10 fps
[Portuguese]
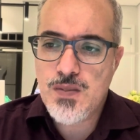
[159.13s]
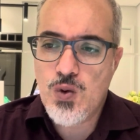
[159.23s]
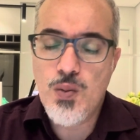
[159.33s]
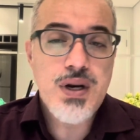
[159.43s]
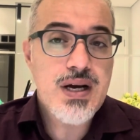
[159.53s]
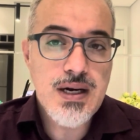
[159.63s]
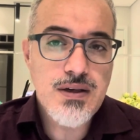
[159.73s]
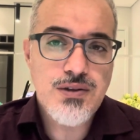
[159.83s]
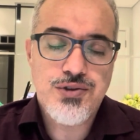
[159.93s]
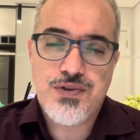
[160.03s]

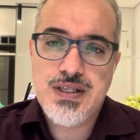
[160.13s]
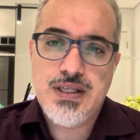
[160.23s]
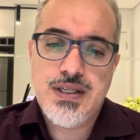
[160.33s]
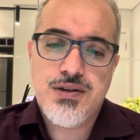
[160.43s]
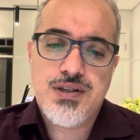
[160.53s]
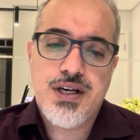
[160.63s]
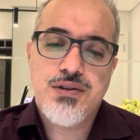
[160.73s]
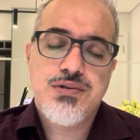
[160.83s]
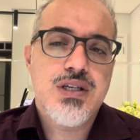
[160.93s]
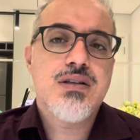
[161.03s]
obrigando os fazendeiros a
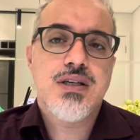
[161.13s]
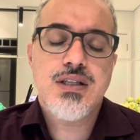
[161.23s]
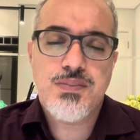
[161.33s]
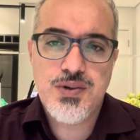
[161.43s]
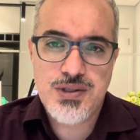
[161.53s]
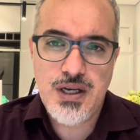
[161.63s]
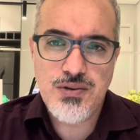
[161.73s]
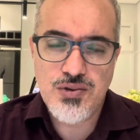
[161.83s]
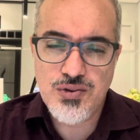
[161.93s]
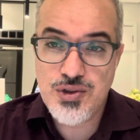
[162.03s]
reduzir em
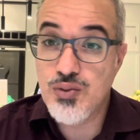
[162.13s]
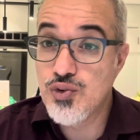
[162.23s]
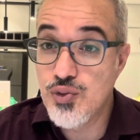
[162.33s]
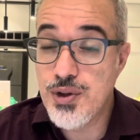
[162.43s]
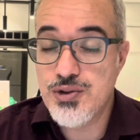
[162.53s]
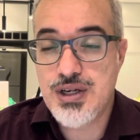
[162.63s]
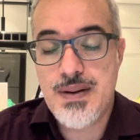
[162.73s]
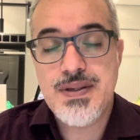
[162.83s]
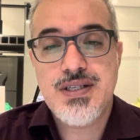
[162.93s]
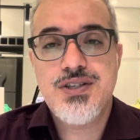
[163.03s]
30% do seu número de
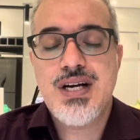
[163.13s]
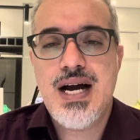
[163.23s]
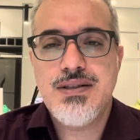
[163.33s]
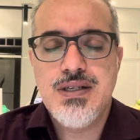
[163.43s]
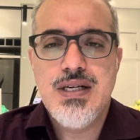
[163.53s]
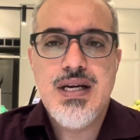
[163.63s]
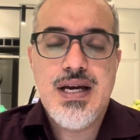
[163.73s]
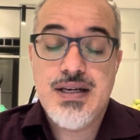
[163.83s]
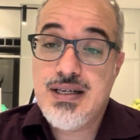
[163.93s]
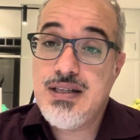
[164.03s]
cabeça de gado,
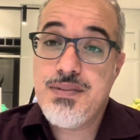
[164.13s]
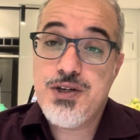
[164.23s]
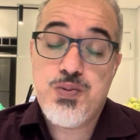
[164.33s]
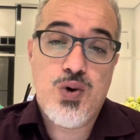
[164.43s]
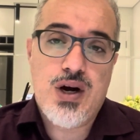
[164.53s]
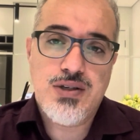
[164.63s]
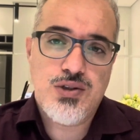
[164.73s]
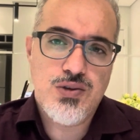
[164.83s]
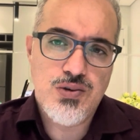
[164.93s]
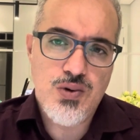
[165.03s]
exatamente por
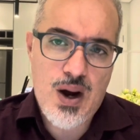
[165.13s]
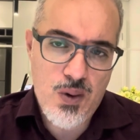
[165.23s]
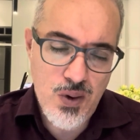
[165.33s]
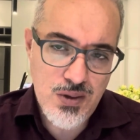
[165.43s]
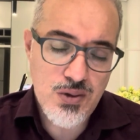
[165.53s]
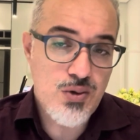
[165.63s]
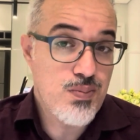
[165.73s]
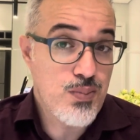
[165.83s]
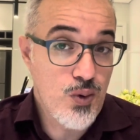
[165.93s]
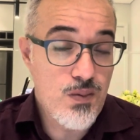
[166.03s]
causa do arroto, do
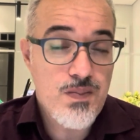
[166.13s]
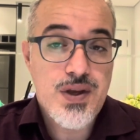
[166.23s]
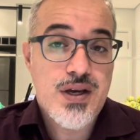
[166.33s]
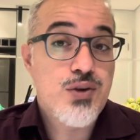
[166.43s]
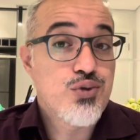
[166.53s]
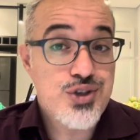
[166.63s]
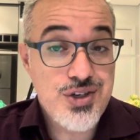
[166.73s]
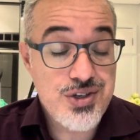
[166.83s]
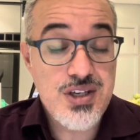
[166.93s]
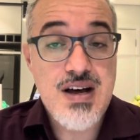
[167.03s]
pum e do
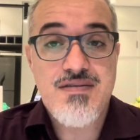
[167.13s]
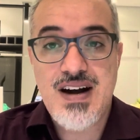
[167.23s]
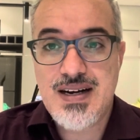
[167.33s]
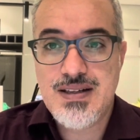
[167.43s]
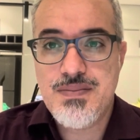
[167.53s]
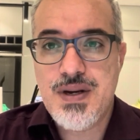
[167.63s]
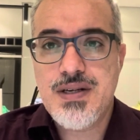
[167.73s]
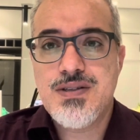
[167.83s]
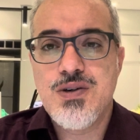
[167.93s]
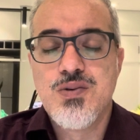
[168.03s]
xixi da vaca também,
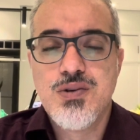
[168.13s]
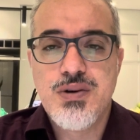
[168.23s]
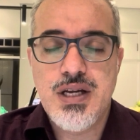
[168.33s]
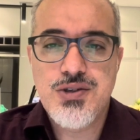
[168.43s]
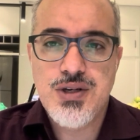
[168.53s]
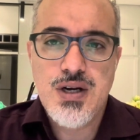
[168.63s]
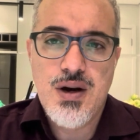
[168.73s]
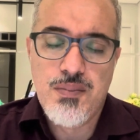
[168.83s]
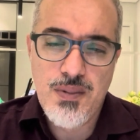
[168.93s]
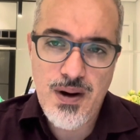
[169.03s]
que segundo eles
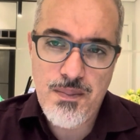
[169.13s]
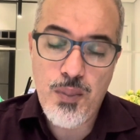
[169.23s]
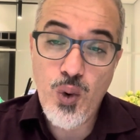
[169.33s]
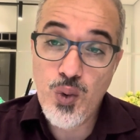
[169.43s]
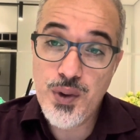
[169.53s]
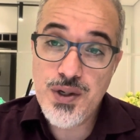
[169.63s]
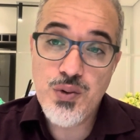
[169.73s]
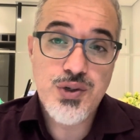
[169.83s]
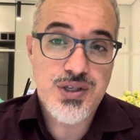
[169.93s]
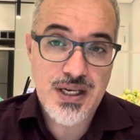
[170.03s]
ah, polui
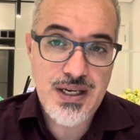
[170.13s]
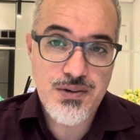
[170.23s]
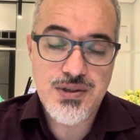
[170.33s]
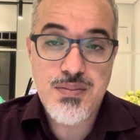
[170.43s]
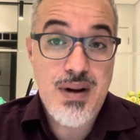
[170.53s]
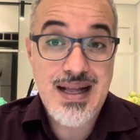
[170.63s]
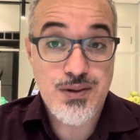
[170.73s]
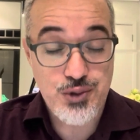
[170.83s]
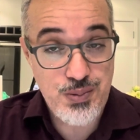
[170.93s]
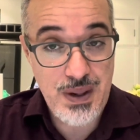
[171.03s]
os rios e
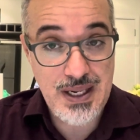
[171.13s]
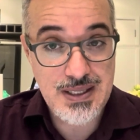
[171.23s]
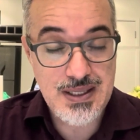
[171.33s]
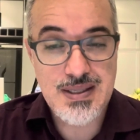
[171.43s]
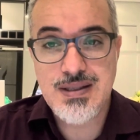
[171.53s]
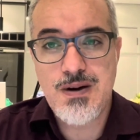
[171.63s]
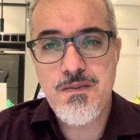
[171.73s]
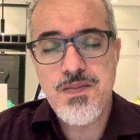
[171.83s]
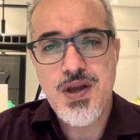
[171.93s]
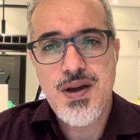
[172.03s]
mata os peixes.
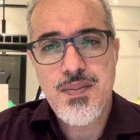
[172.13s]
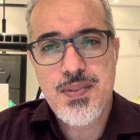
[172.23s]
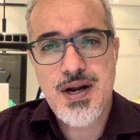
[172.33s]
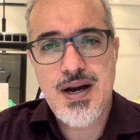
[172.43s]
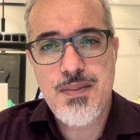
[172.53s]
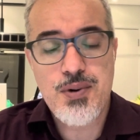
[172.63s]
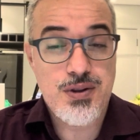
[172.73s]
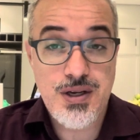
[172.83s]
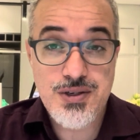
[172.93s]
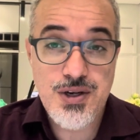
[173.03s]
Então, para
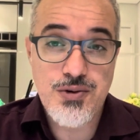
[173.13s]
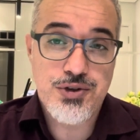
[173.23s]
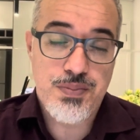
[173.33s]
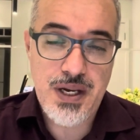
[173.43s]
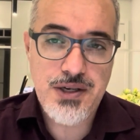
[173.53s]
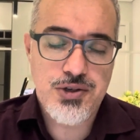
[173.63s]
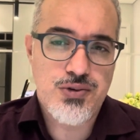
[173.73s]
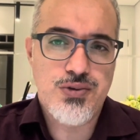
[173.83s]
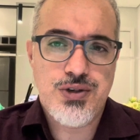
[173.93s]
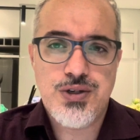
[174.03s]
proteger os peixes
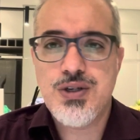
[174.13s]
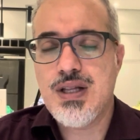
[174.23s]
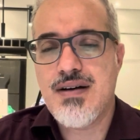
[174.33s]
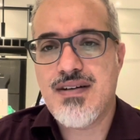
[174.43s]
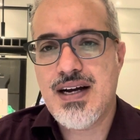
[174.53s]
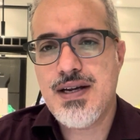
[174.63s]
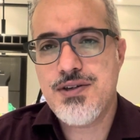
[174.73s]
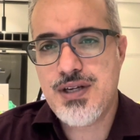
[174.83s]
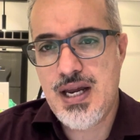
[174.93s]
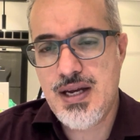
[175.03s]
do xixi da vaca,
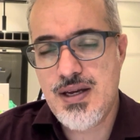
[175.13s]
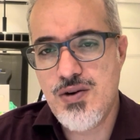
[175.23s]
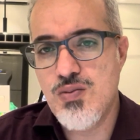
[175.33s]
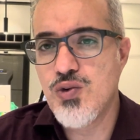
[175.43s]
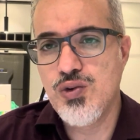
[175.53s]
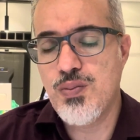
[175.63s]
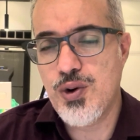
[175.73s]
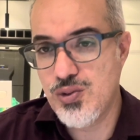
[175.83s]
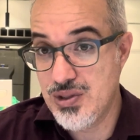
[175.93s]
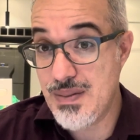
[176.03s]
eles querem que o mundo
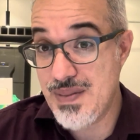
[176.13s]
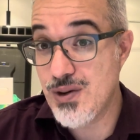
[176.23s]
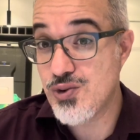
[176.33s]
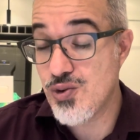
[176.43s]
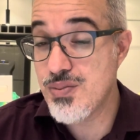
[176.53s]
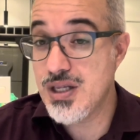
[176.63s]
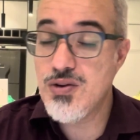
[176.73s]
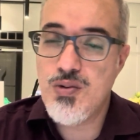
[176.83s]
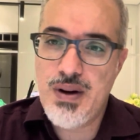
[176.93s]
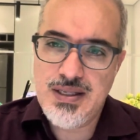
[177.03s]
produza menos comida e
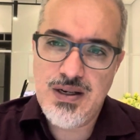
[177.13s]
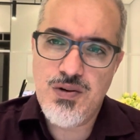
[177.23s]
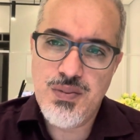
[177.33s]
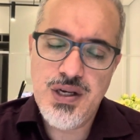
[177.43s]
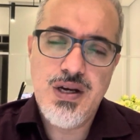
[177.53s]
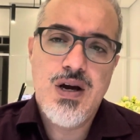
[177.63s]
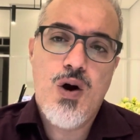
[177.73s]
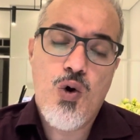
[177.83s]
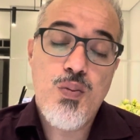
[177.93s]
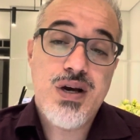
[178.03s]
comece a comer,
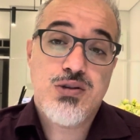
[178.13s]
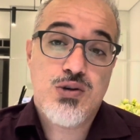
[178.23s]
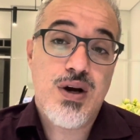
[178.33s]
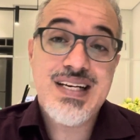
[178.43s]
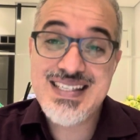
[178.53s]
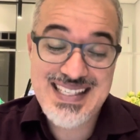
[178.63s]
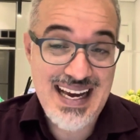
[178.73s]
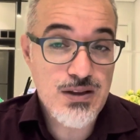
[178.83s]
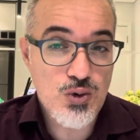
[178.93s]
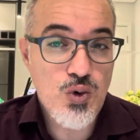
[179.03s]
comer só
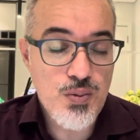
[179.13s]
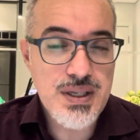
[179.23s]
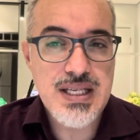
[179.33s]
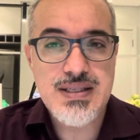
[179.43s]
inseto ou comida